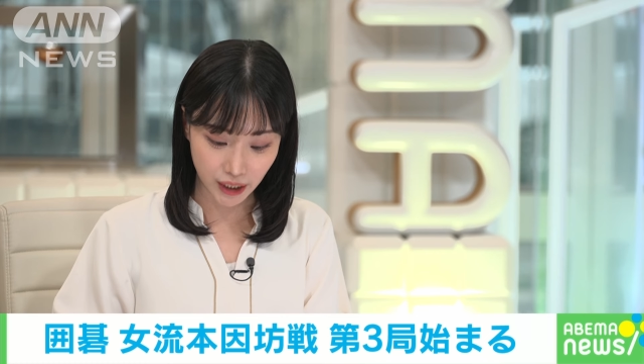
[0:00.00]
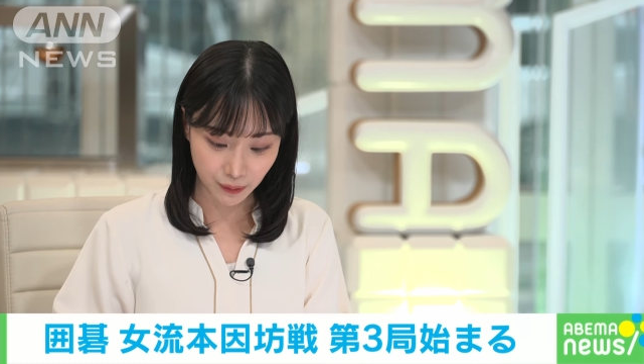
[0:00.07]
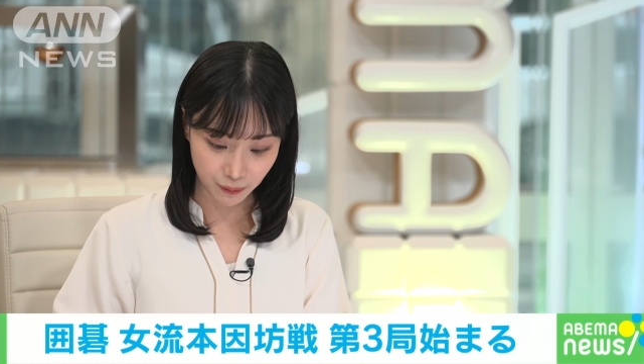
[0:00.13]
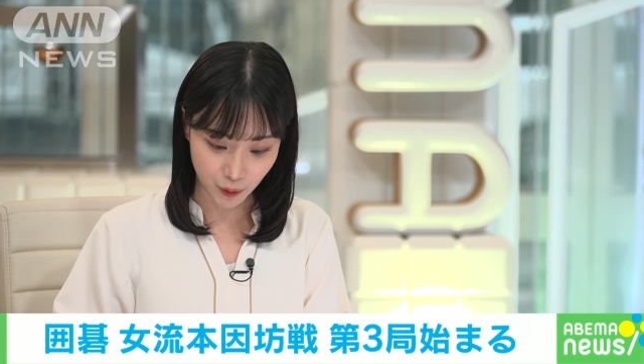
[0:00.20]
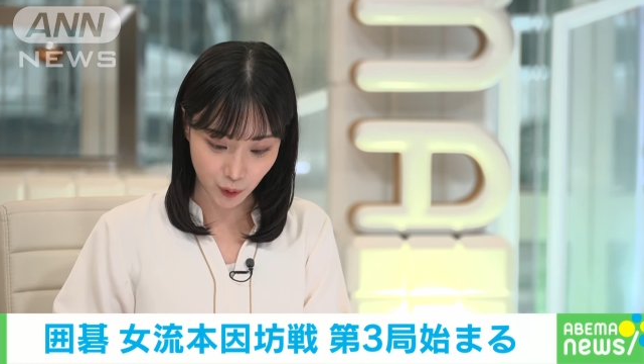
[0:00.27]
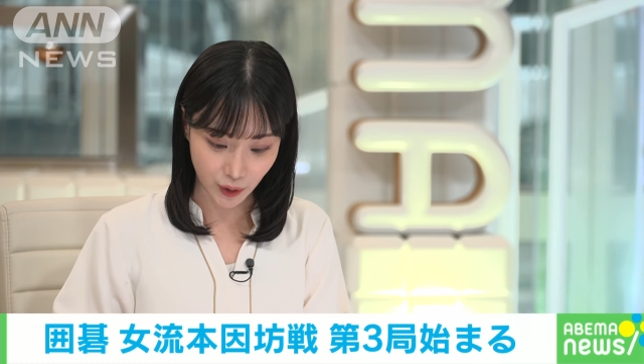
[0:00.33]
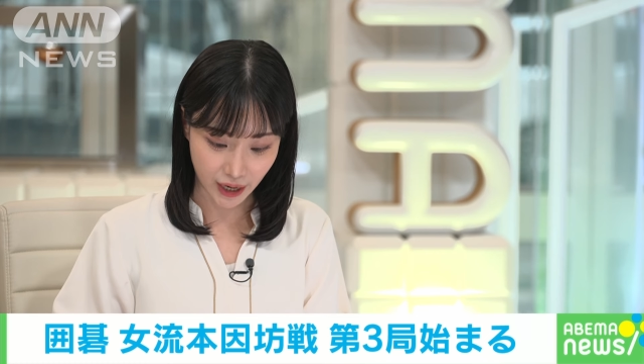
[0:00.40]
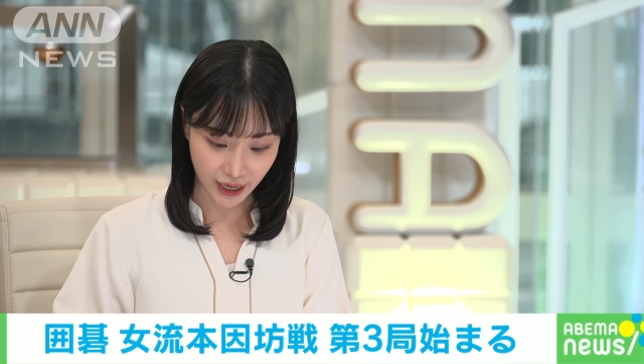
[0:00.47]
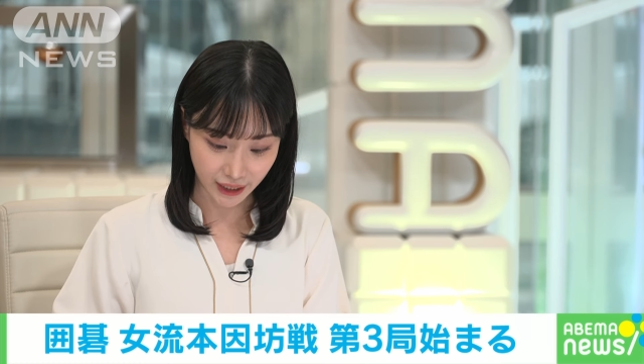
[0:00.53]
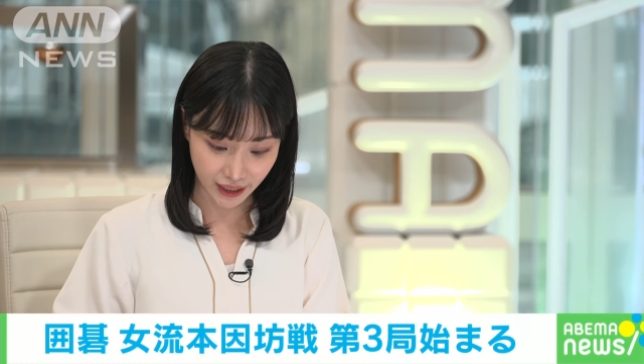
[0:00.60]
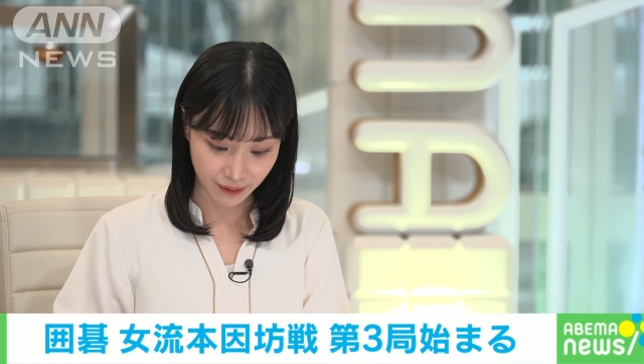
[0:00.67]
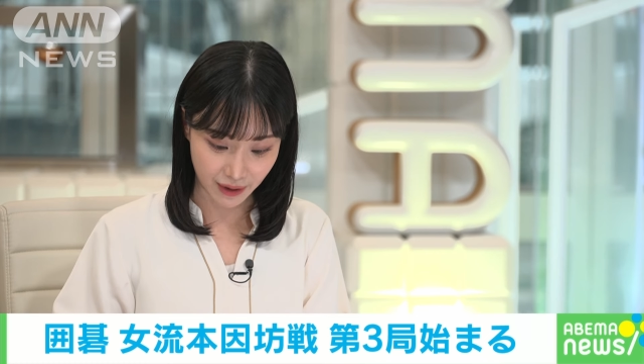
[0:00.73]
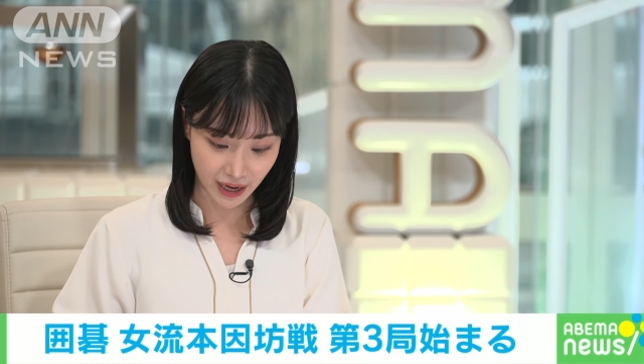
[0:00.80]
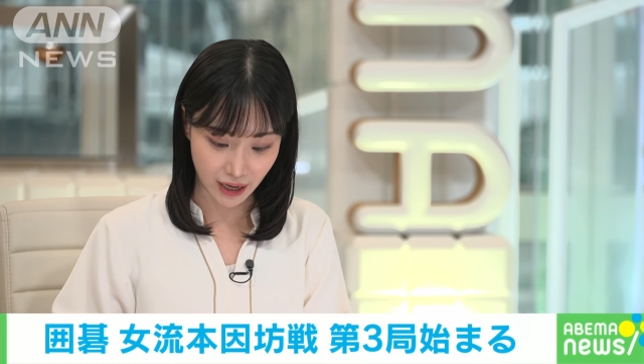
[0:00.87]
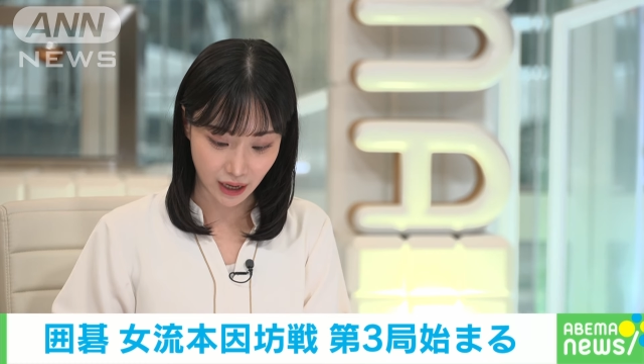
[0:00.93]
因坊が勝
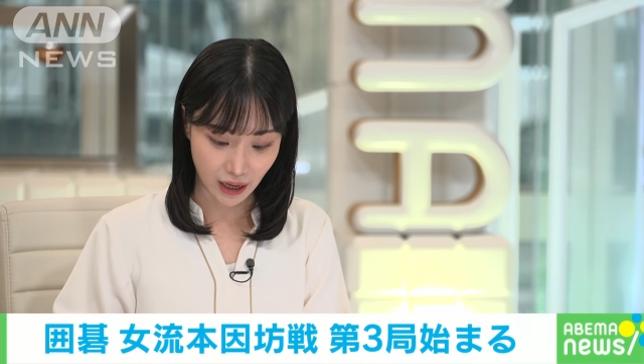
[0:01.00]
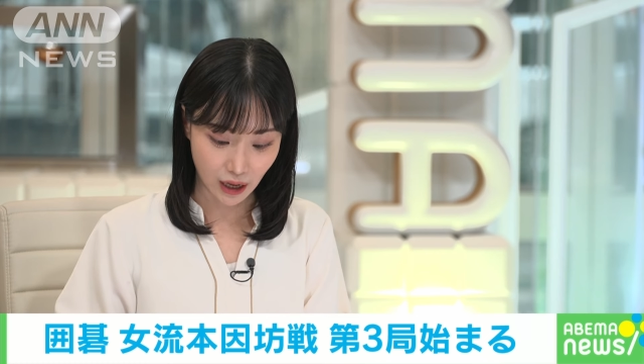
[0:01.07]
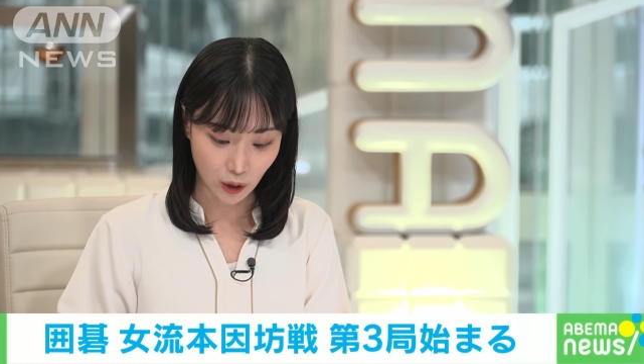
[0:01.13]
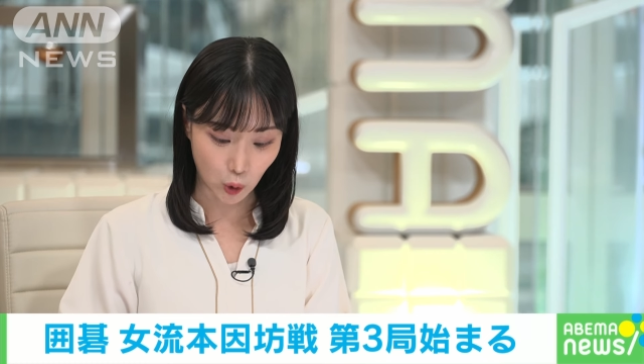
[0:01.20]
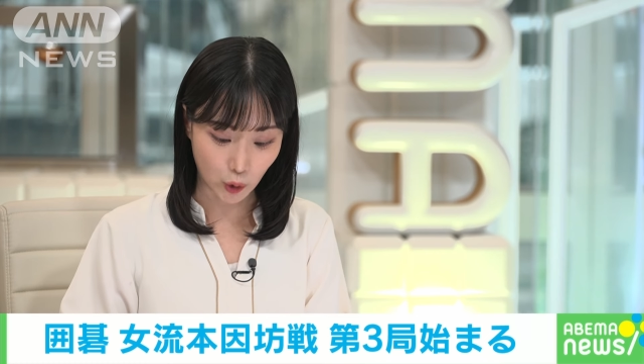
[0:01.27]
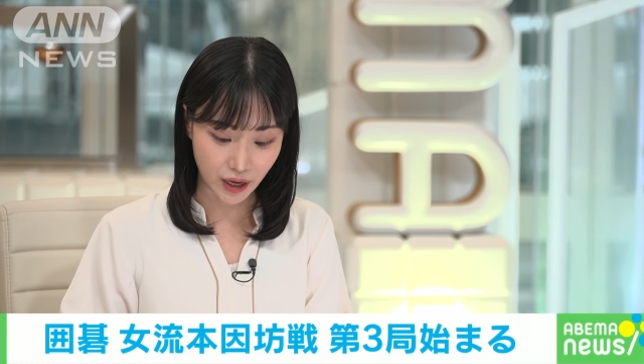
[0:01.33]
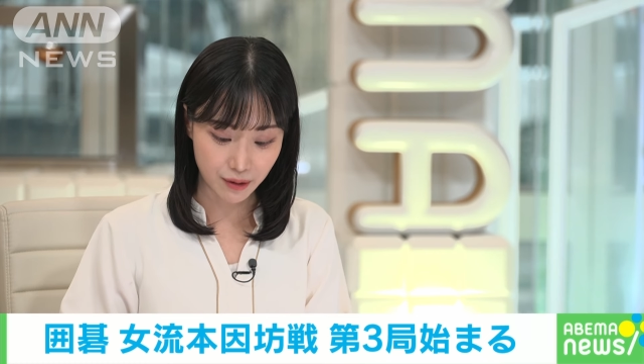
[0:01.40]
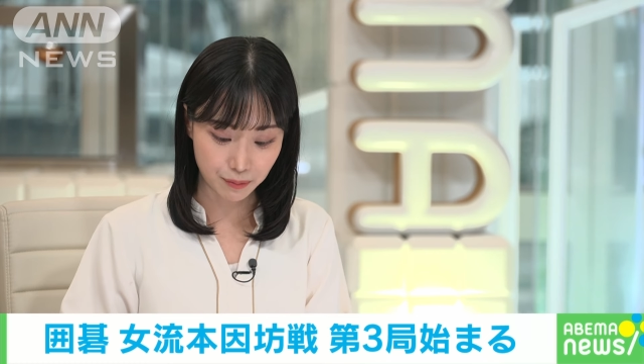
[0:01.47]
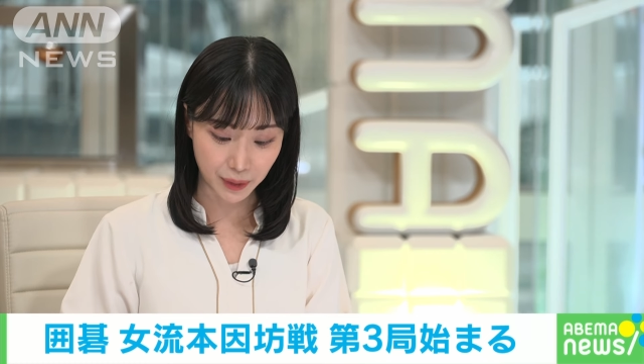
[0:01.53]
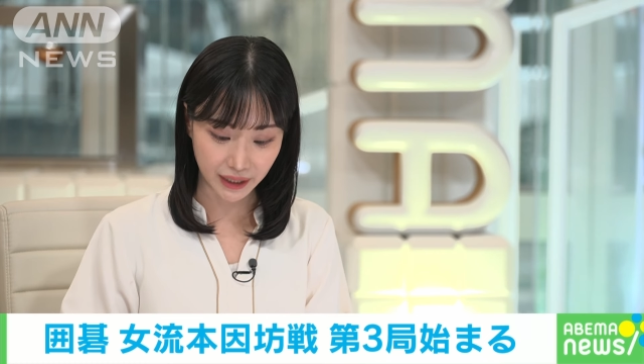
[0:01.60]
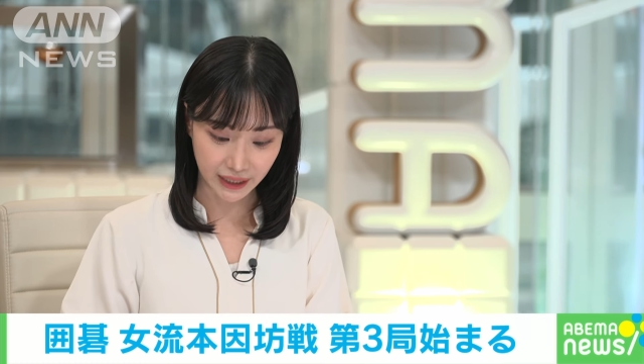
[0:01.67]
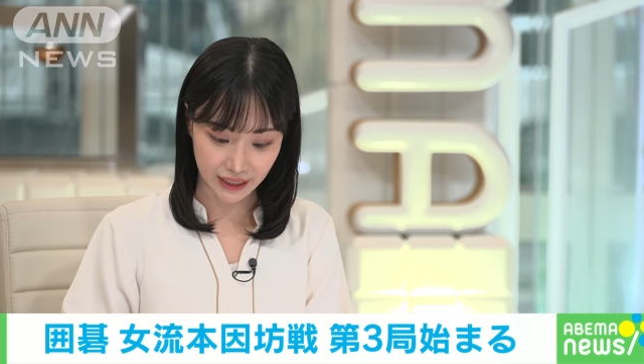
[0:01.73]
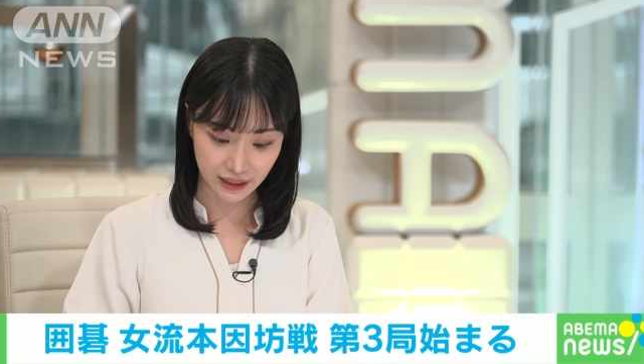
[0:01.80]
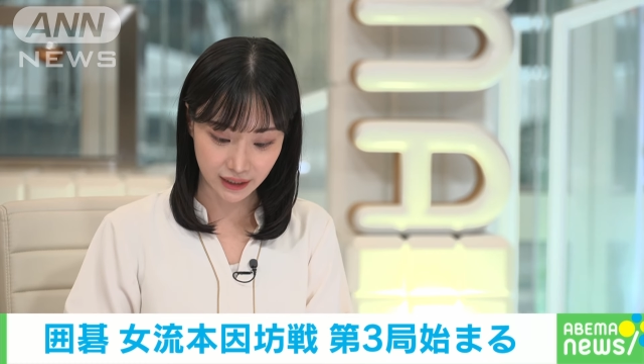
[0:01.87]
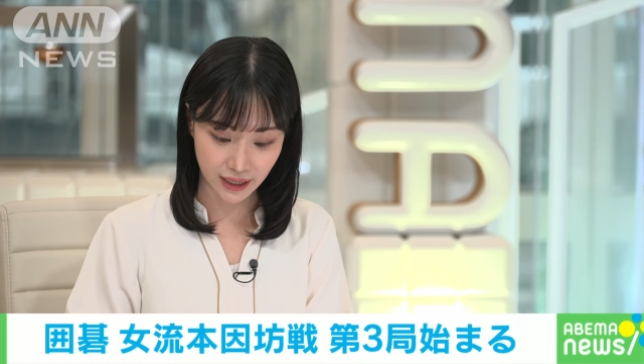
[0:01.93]
てば五連覇
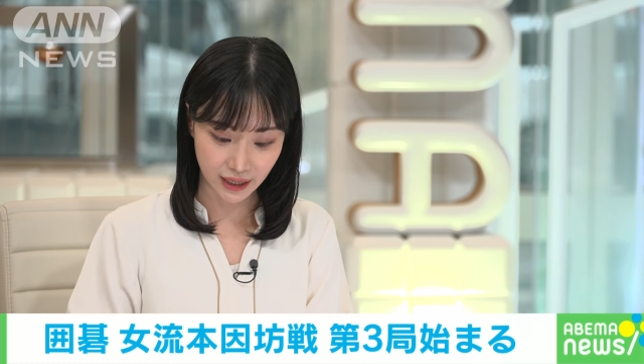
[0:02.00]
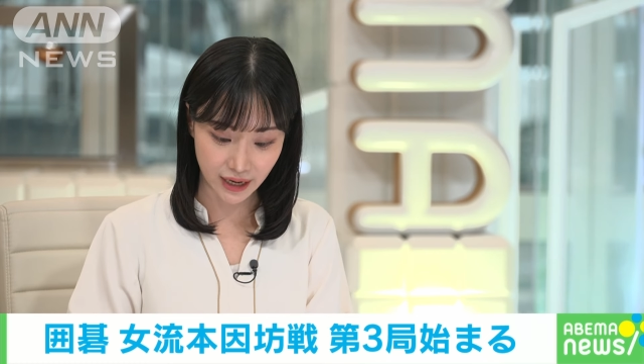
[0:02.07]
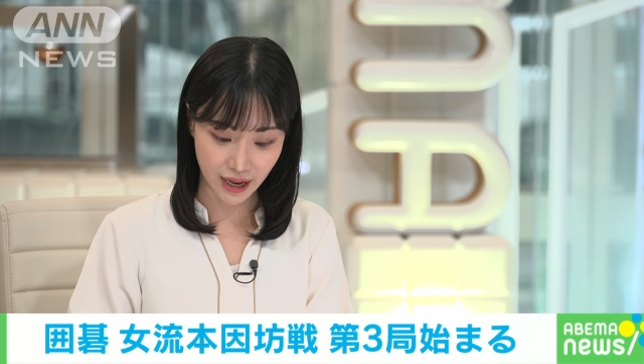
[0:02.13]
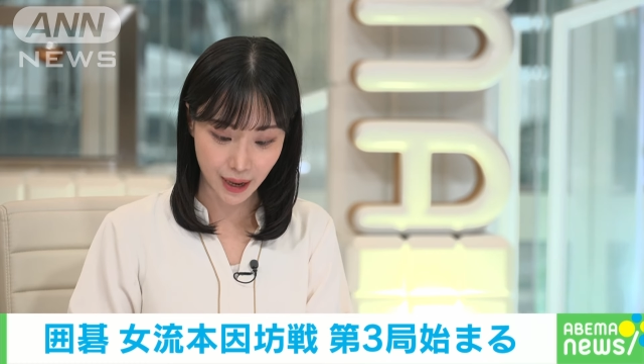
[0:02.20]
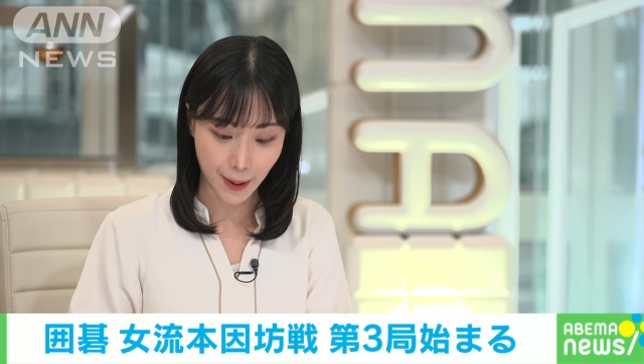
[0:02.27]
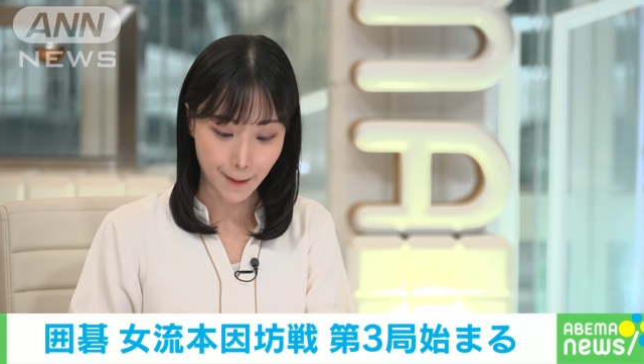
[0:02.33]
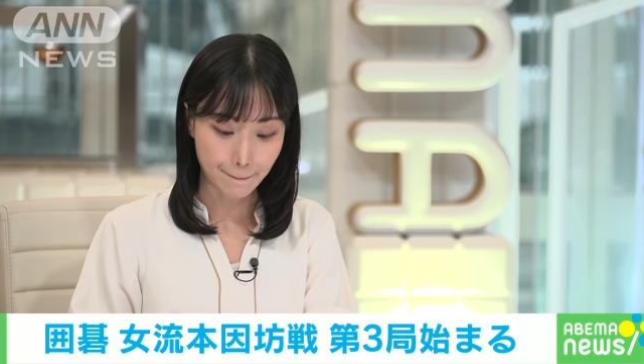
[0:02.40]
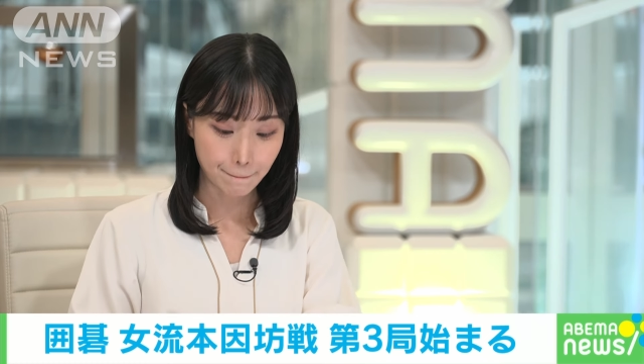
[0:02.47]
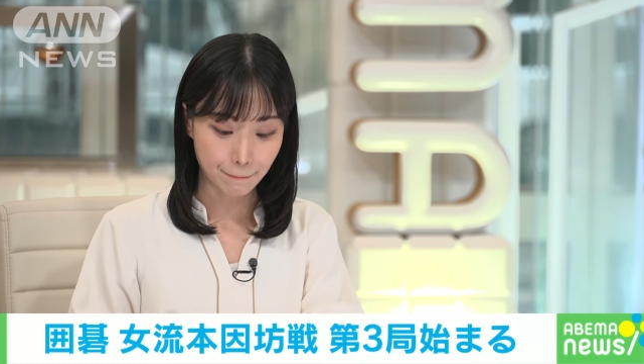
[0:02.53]
達成で